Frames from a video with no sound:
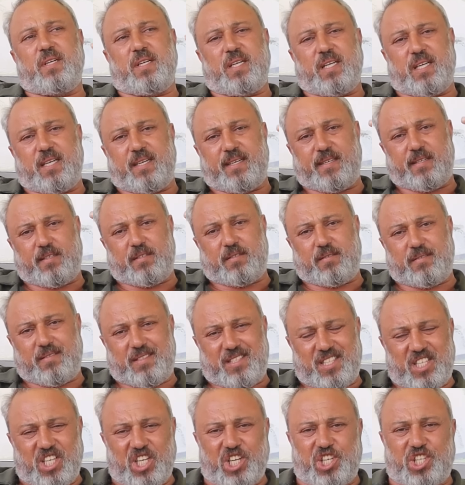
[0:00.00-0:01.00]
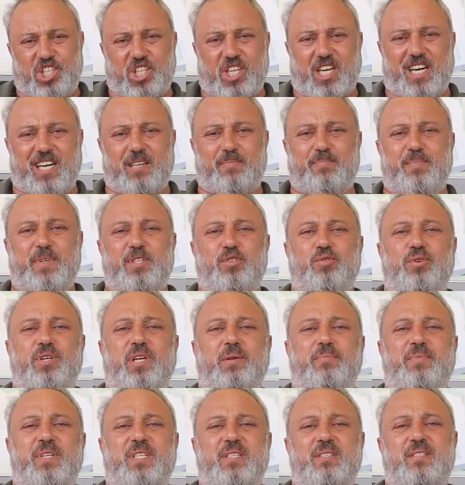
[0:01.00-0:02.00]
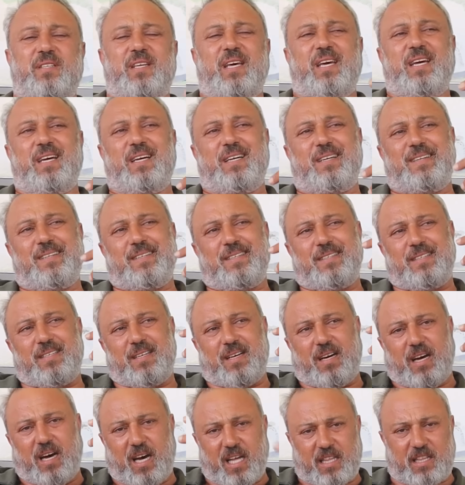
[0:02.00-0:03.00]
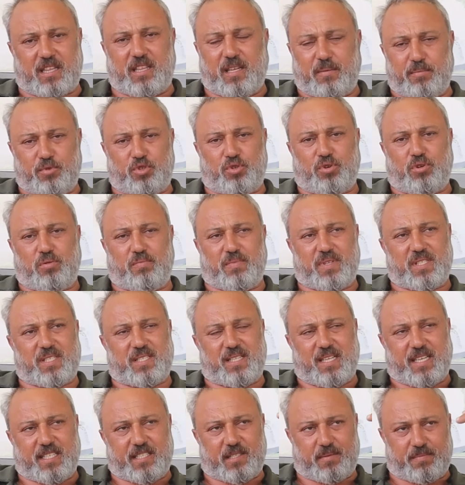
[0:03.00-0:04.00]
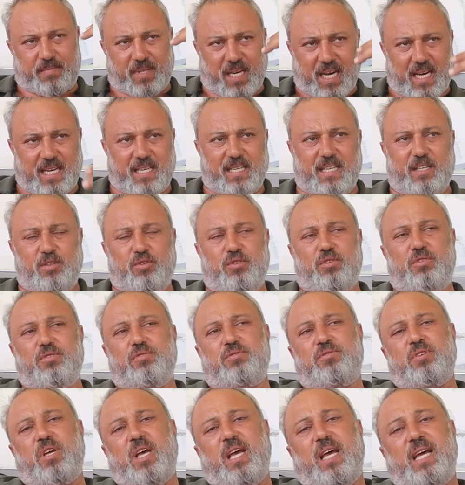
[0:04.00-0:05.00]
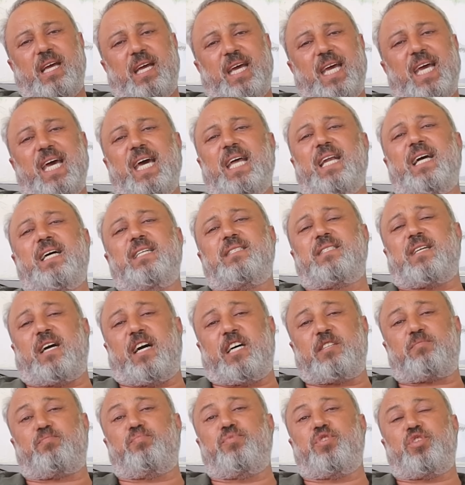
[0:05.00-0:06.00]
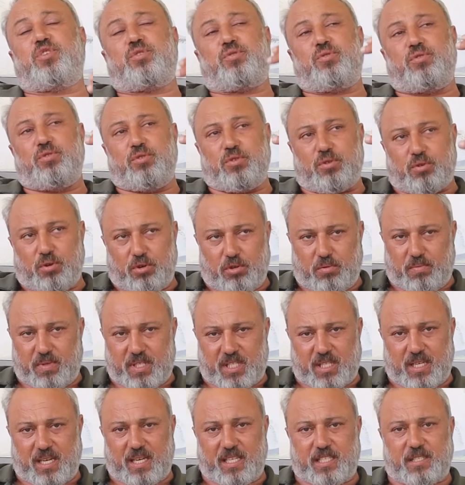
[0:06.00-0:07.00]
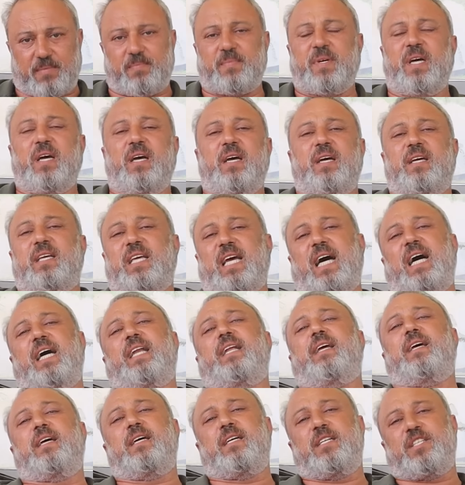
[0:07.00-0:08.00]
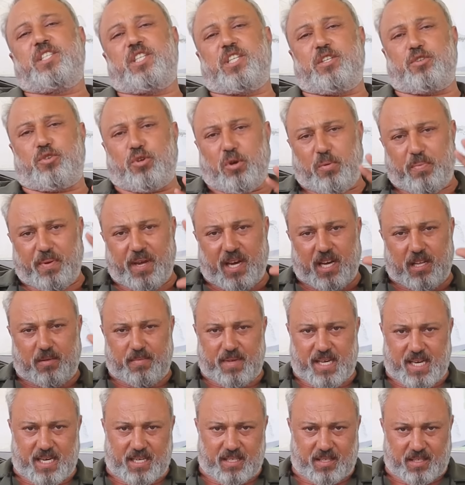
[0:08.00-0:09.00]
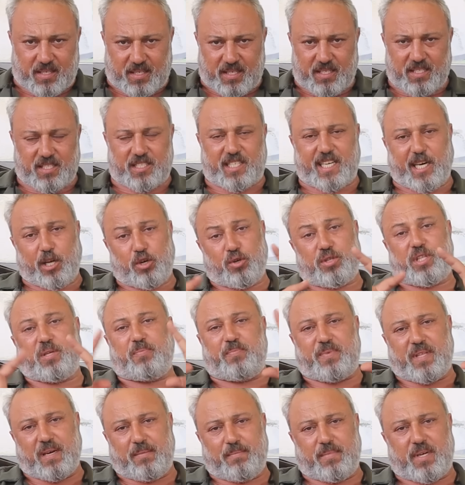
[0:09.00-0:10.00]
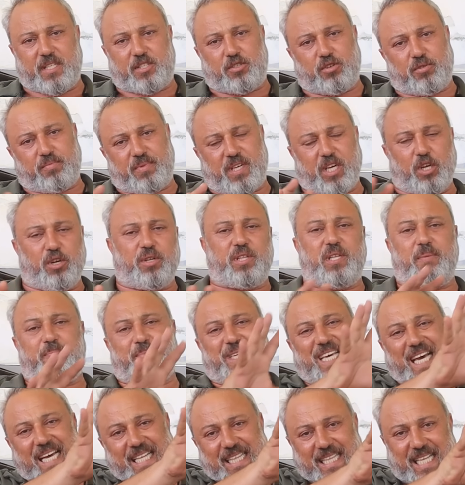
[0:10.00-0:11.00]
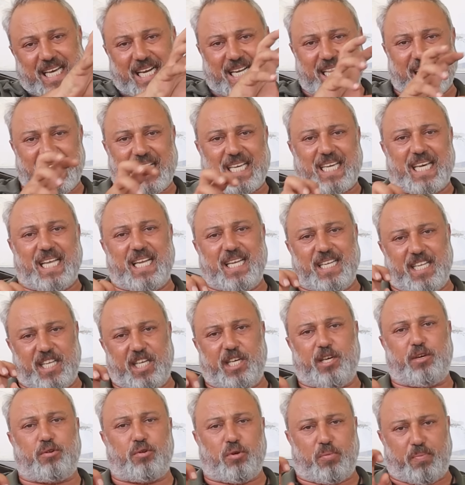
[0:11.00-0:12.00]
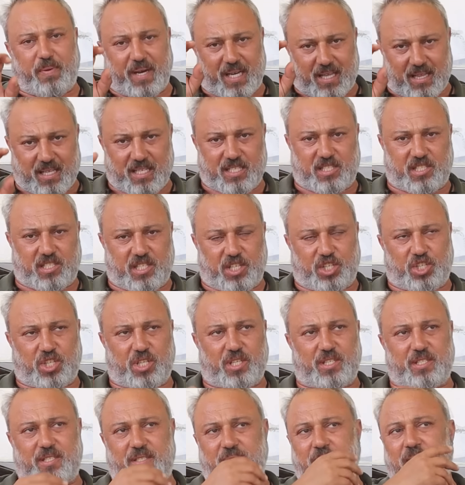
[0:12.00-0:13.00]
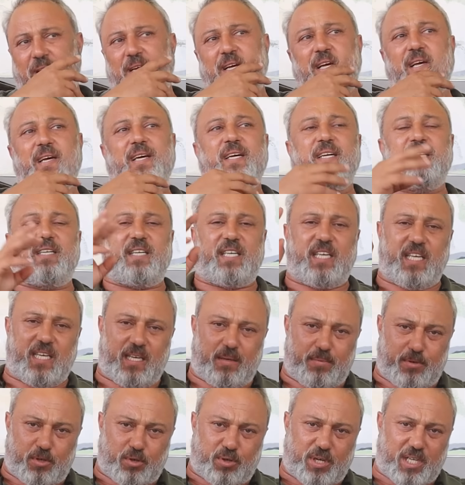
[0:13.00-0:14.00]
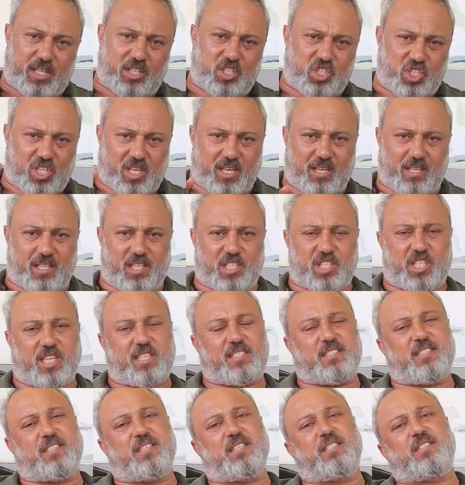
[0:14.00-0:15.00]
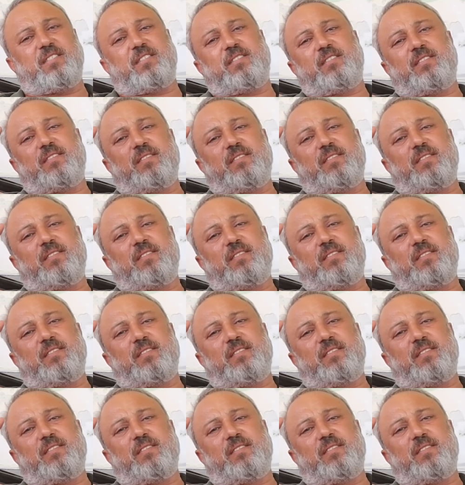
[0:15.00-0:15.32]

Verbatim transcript: E, diş çıkartma dönemini de atlamış olması lazım. Yani ne diyoruz? En az 60 günlük olması lazım. Yani şimdi köpeği almaya gittiniz. Genotipten bahsediyorum. Genotip genlerden gelen iyi köpek nasıl seçilir? İyi bir üreticiye gideceksiniz.